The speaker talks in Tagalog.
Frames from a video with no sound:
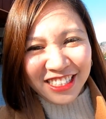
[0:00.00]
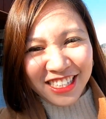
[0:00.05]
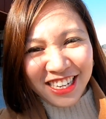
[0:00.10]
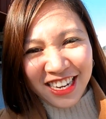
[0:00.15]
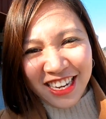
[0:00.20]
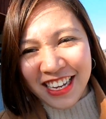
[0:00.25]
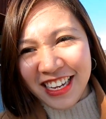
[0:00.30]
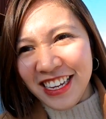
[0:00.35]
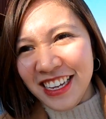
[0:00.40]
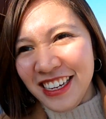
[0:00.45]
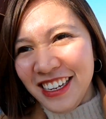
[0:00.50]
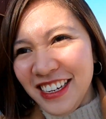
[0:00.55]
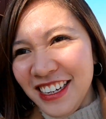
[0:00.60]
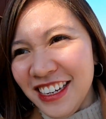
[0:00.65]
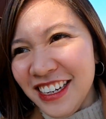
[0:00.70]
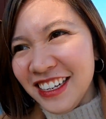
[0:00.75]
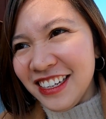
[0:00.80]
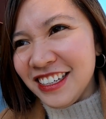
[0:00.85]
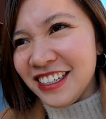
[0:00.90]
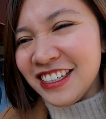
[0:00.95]
And
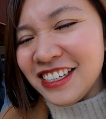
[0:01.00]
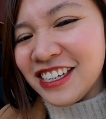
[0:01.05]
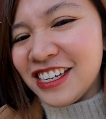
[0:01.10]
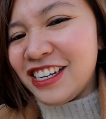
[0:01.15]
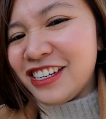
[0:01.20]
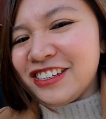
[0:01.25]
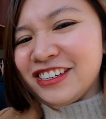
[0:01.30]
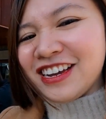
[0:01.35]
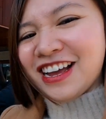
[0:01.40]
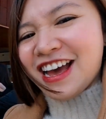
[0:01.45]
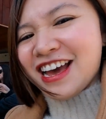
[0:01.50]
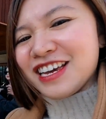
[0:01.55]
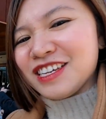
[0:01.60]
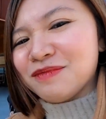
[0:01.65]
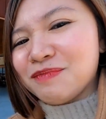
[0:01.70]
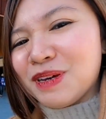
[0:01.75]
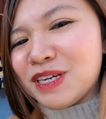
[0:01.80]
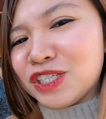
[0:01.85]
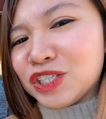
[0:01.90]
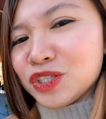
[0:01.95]
Look
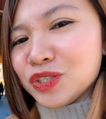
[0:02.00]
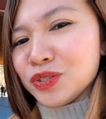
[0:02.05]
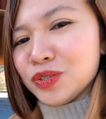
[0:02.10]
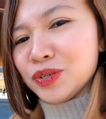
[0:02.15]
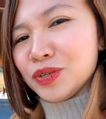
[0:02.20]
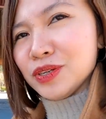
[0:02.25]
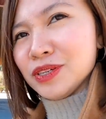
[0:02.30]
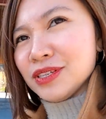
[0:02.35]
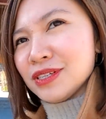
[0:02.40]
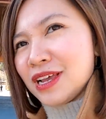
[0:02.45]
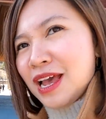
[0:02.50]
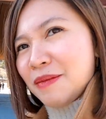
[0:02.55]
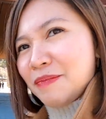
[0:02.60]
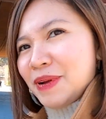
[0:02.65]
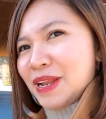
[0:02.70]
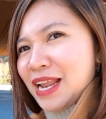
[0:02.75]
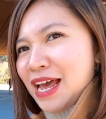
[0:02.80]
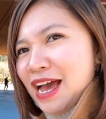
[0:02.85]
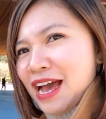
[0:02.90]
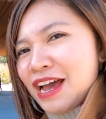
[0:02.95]
guys, my shoes nga
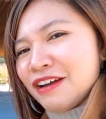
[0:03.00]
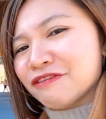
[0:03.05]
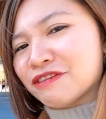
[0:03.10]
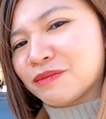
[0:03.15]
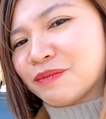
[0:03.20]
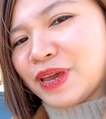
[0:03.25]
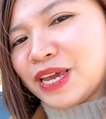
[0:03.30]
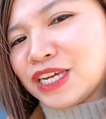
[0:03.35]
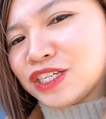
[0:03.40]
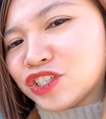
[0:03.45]
pala from